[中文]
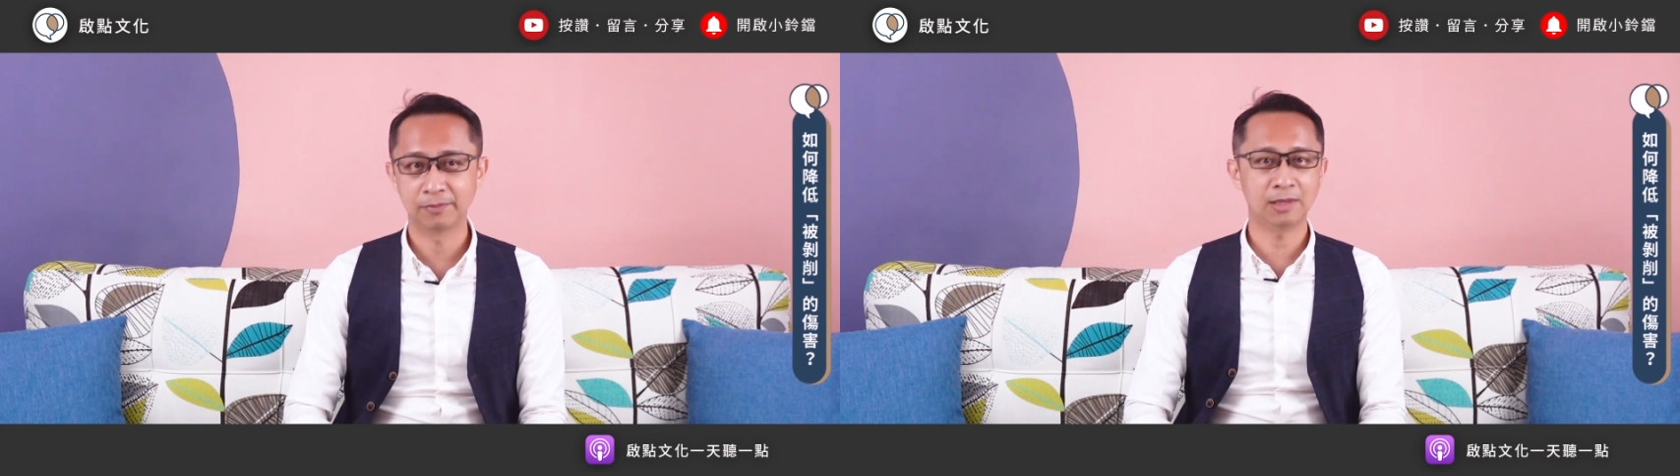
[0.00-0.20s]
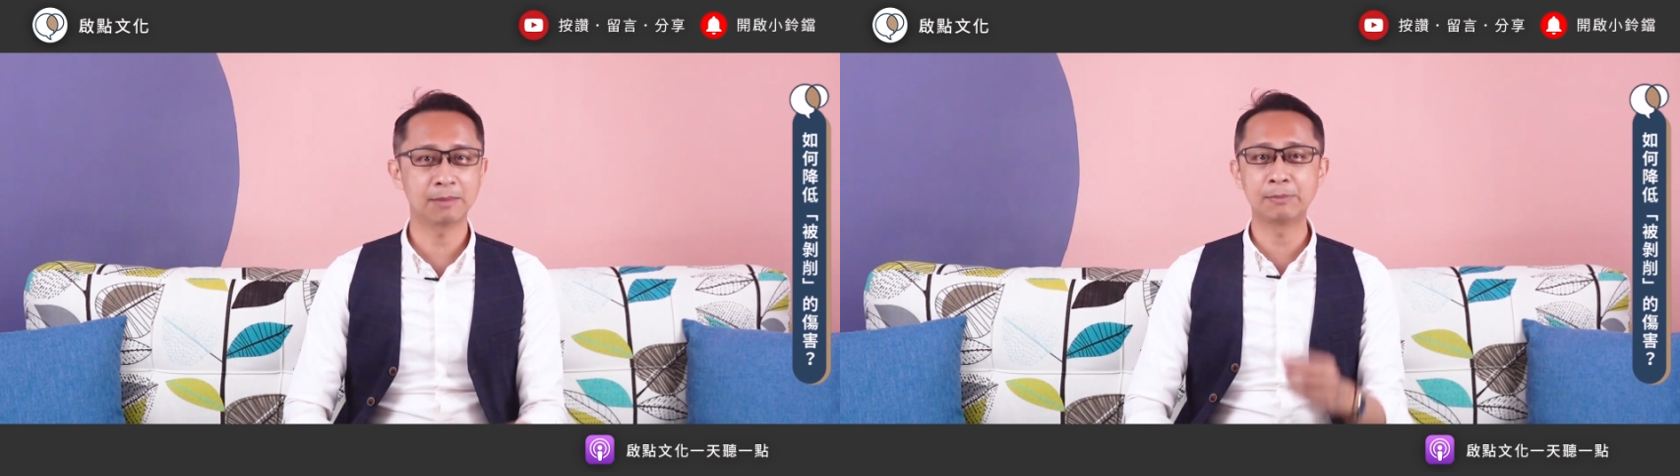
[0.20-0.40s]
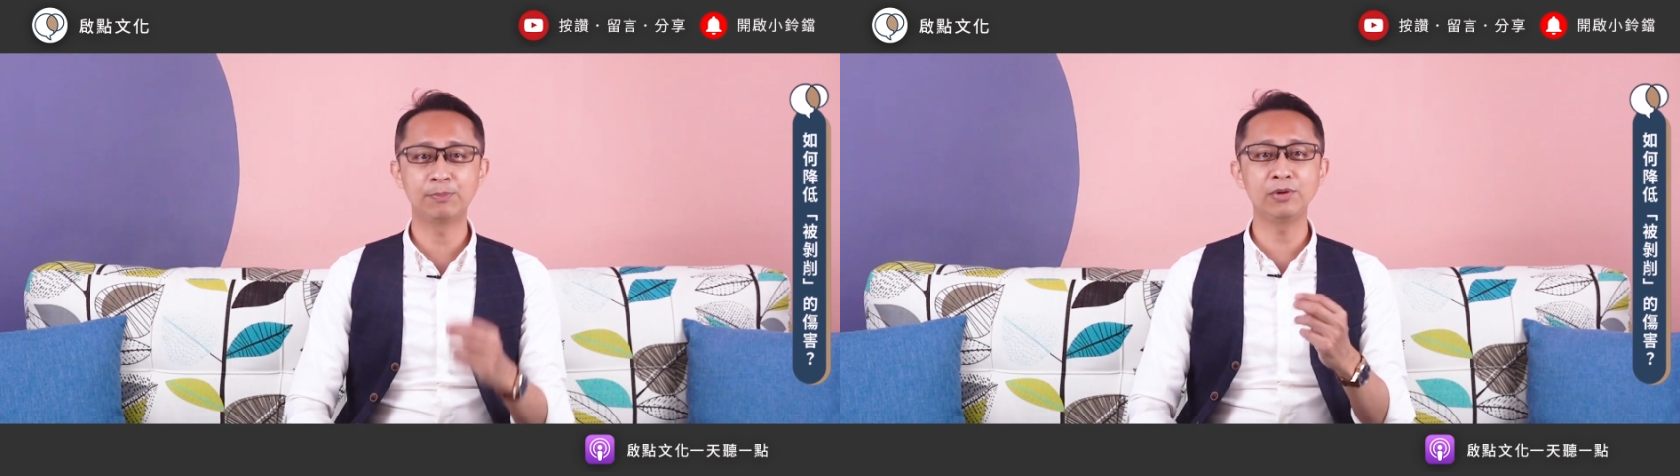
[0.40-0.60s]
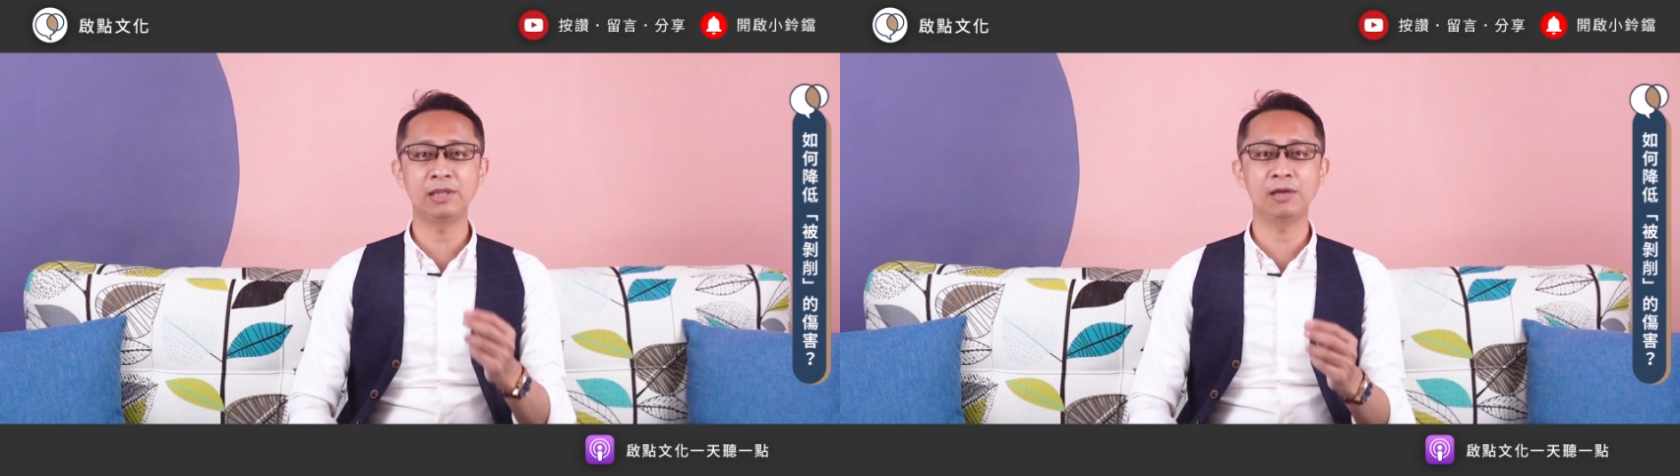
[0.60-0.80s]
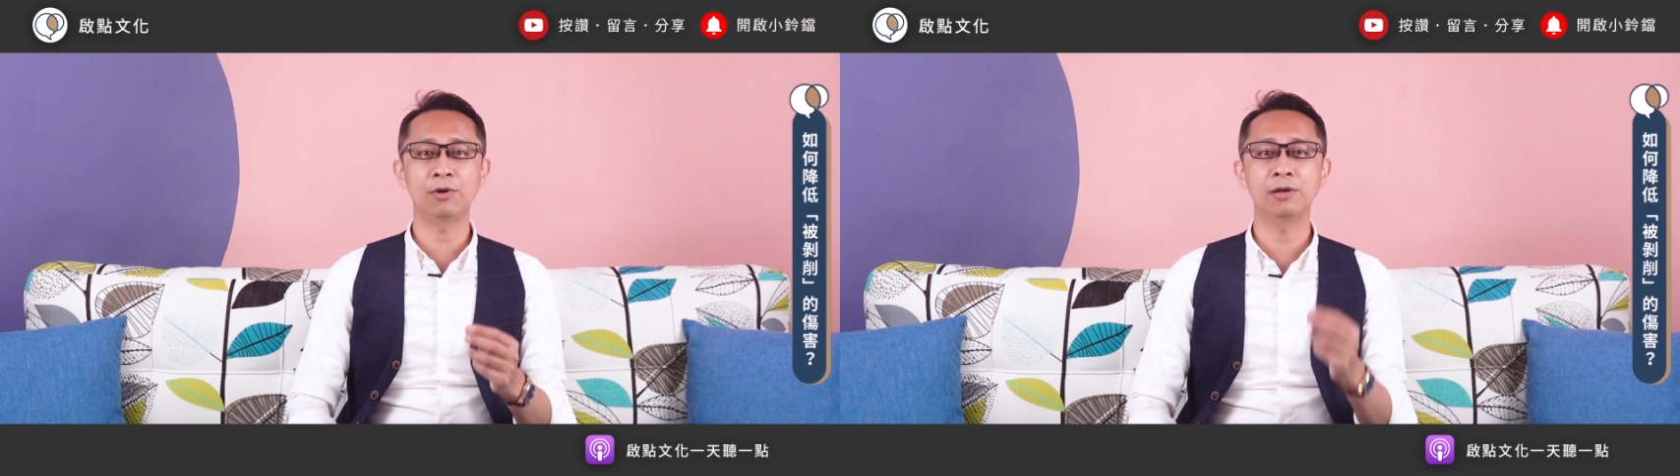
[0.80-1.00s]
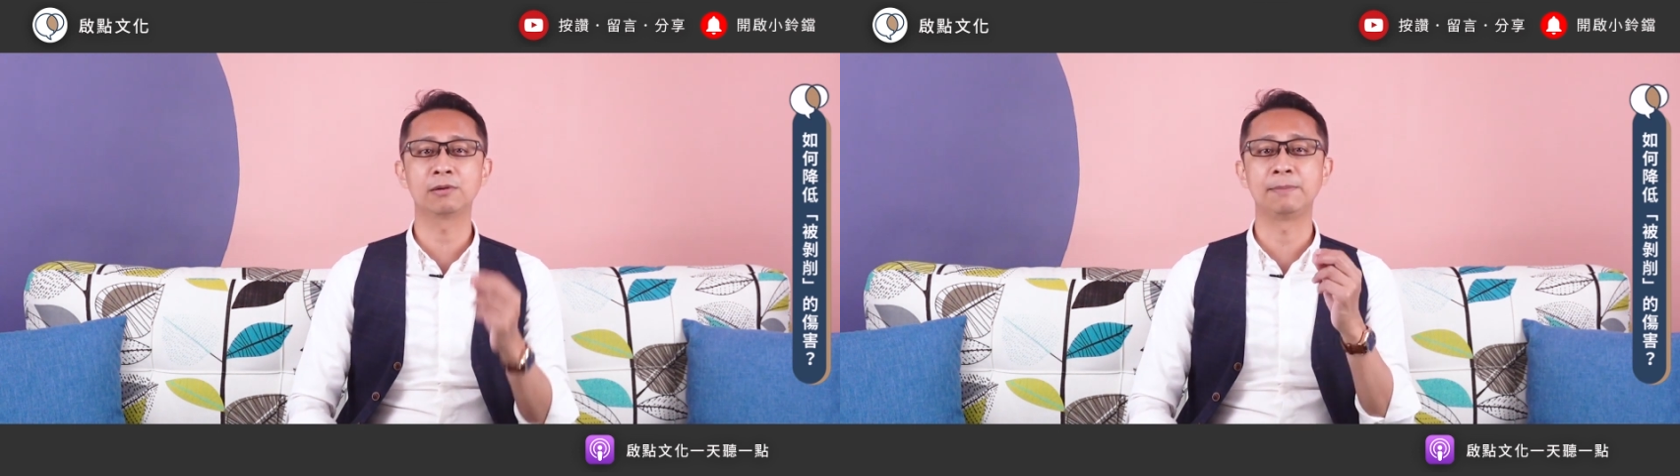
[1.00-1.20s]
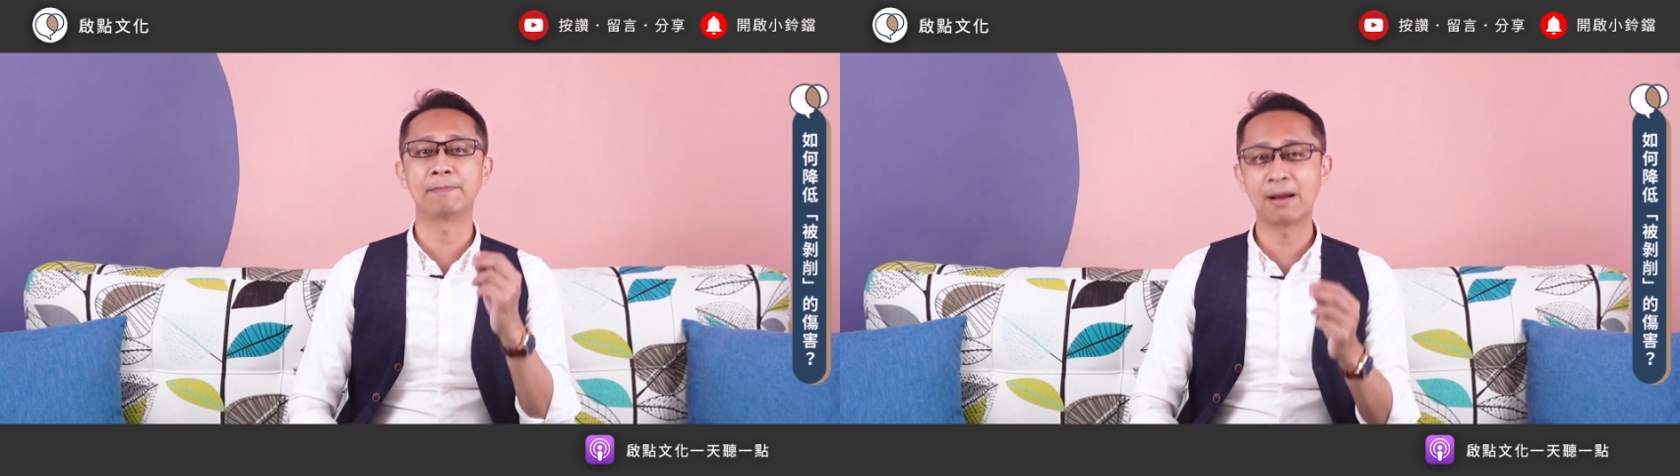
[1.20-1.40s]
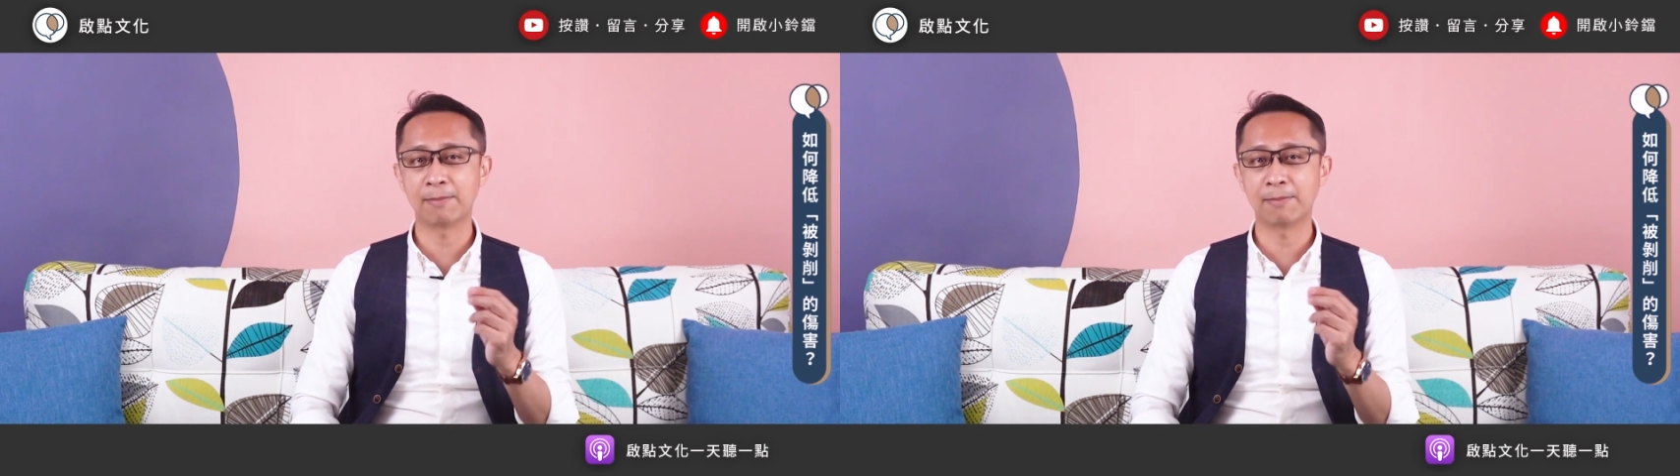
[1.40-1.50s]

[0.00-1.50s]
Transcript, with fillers: 他们不一定会用你爸